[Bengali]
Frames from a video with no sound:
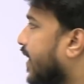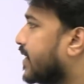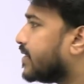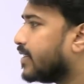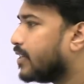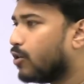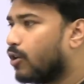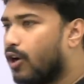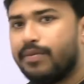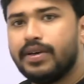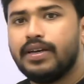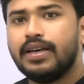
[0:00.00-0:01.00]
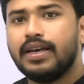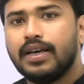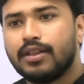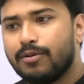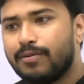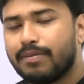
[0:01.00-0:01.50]
ক্লাস যেগুলো হবে
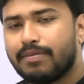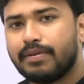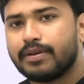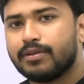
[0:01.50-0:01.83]
তোমরা পাবে